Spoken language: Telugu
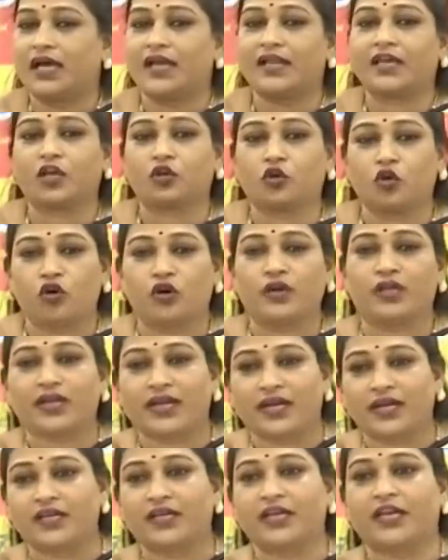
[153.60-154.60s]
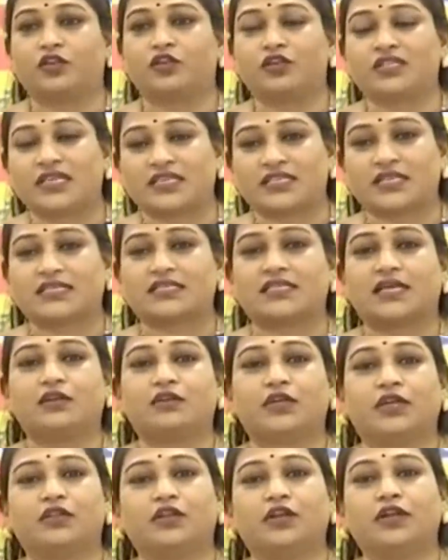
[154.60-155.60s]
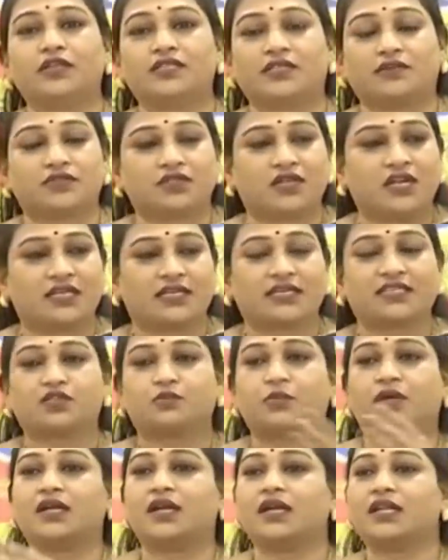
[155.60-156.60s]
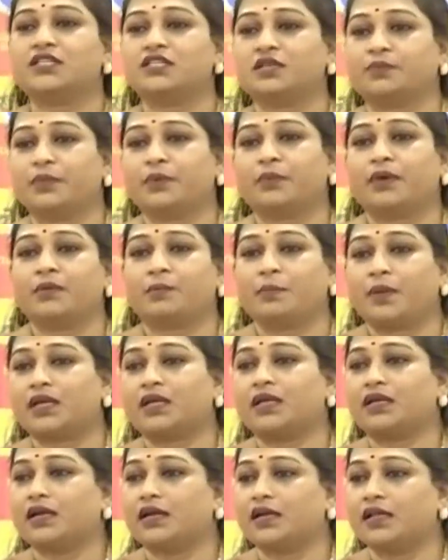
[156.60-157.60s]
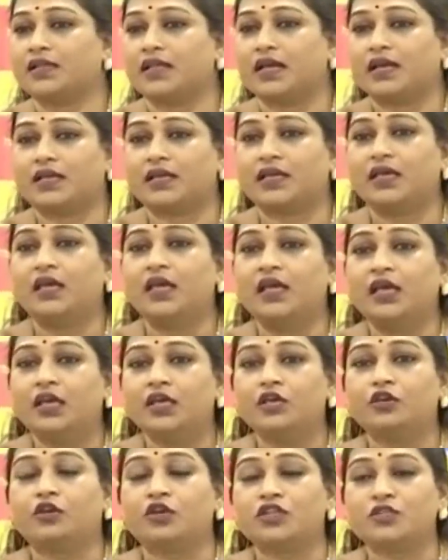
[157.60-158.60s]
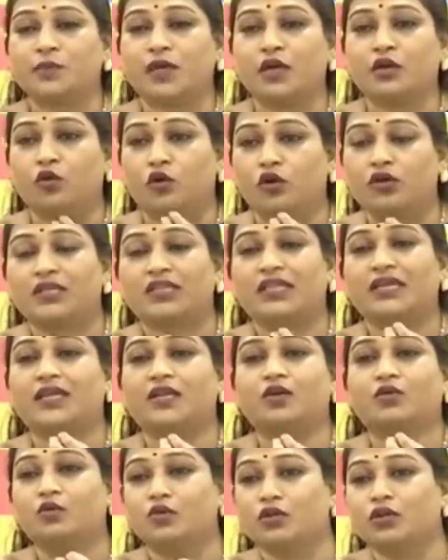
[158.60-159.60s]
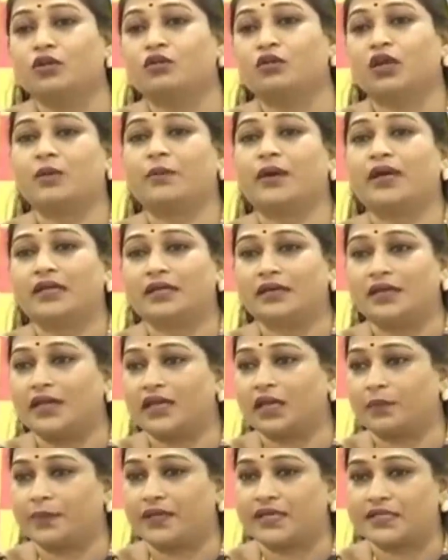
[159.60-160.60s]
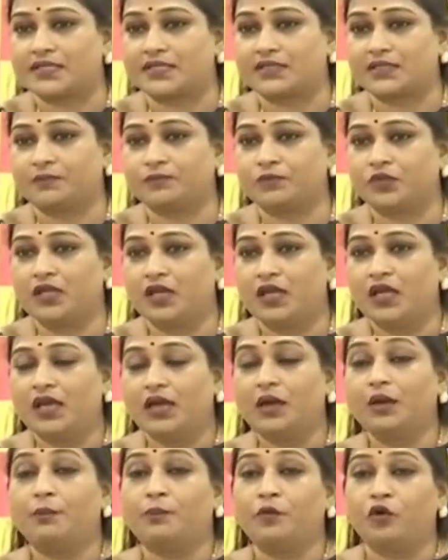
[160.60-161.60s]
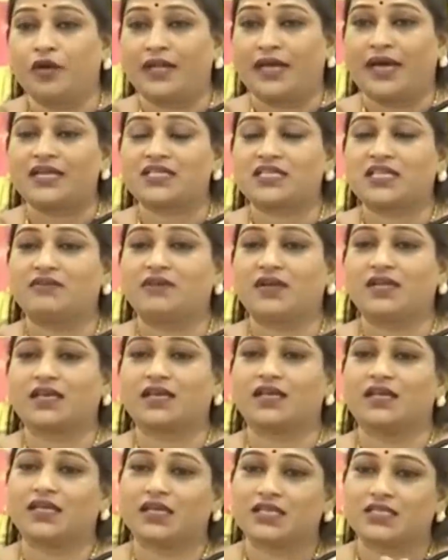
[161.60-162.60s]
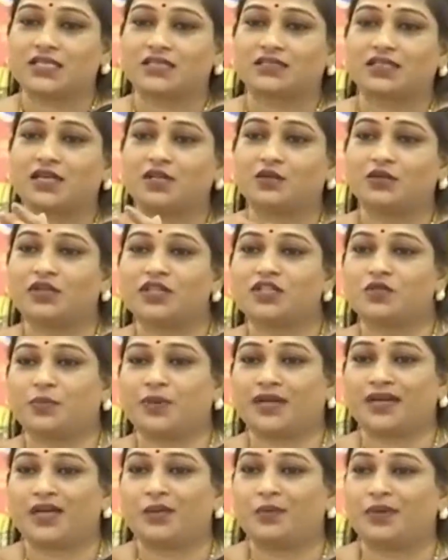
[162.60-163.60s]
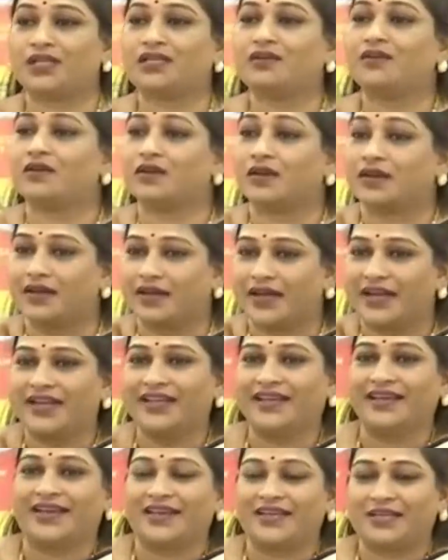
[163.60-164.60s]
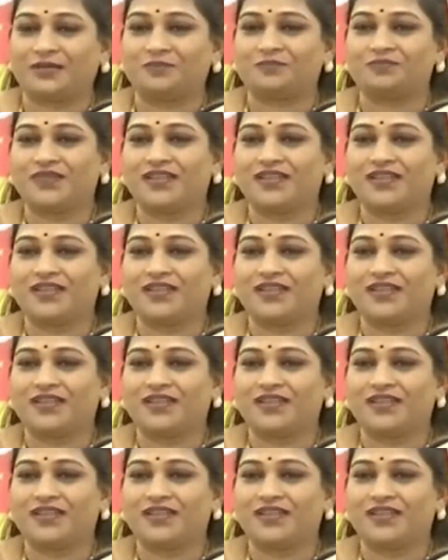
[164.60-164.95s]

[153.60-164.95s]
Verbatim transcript: అలాగే కోరి రండి ఏదో చేసేస్తాడు ఏదో రెండు సంవత్సరాలు కష్టపడ్డాడని చెప్పి మనం పట్టం కట్టిన దానికి ఈరోజు మన నోటి దగ్గర కూడుని కూడా బయటకు లాగే పరిస్థితి పోనీ ఆశా వర్కర్లకి జీతాల గురించి పక్కన పెడితే వాళ్ళకి గ్రేడింగ్ అంట